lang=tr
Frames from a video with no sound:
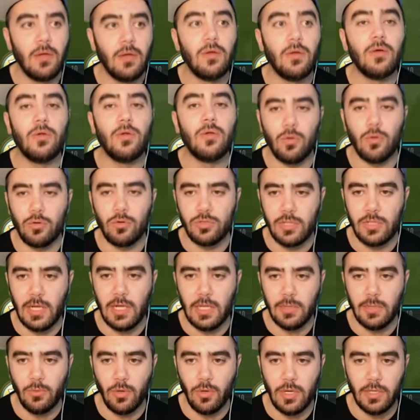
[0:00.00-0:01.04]
Ee, logosunu
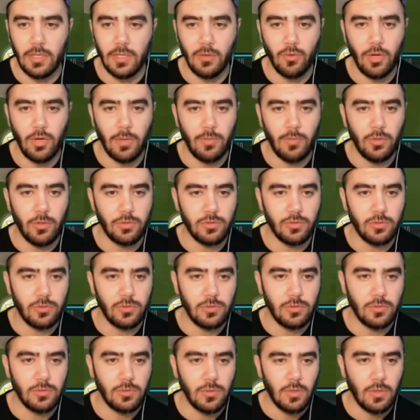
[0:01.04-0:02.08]
aldım. Yukarıda
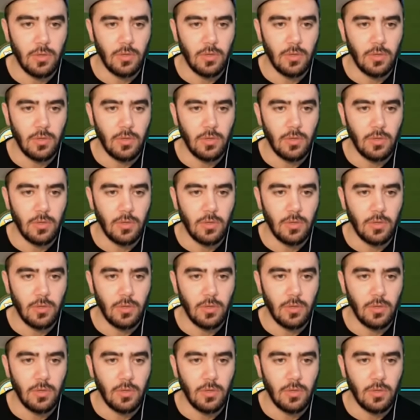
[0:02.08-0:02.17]
görebiliyorsunuz.